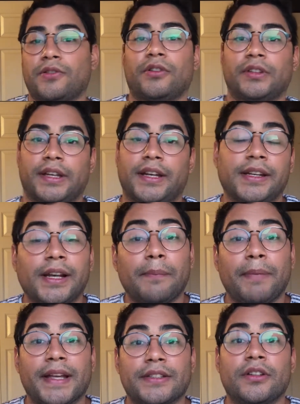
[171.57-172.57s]
condena en el
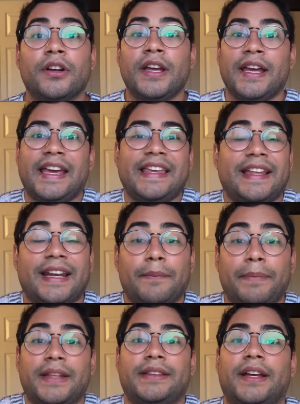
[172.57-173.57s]
espacio y de
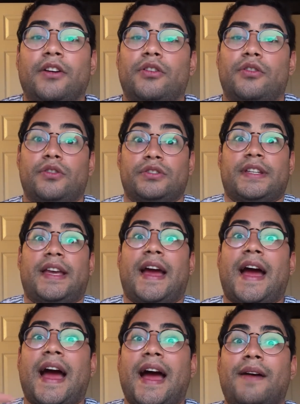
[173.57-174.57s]
repente conoce
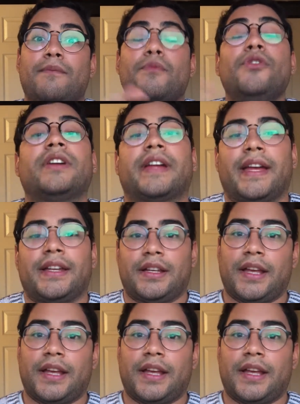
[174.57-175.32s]
a Mooncake.